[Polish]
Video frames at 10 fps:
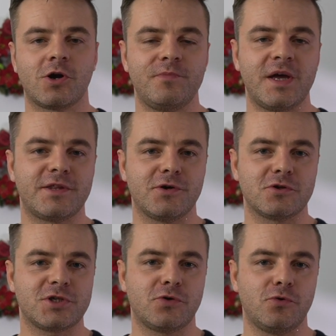kobiety
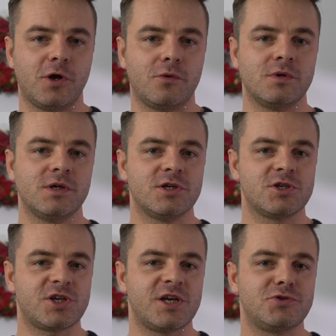oczekują
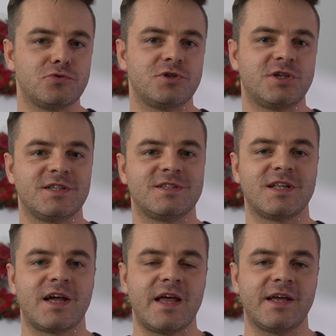6 tysięcy
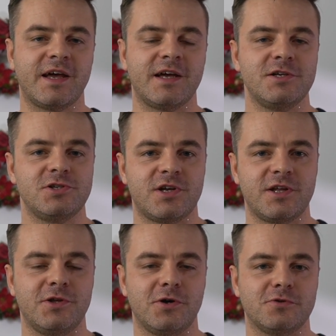na rękę,
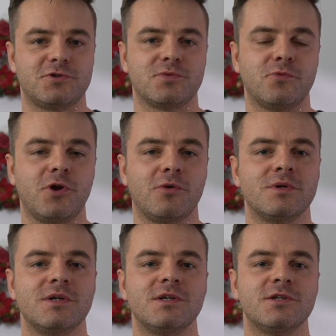średnio
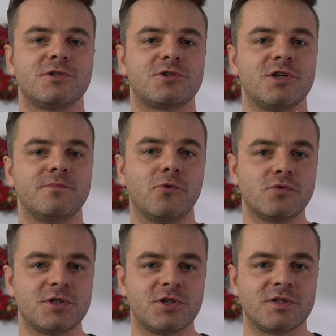otrzymują
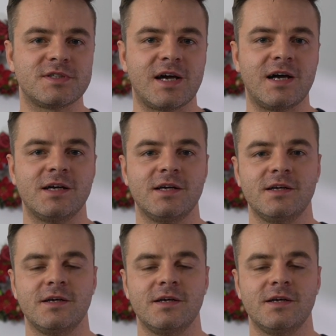3,5 tysiąca,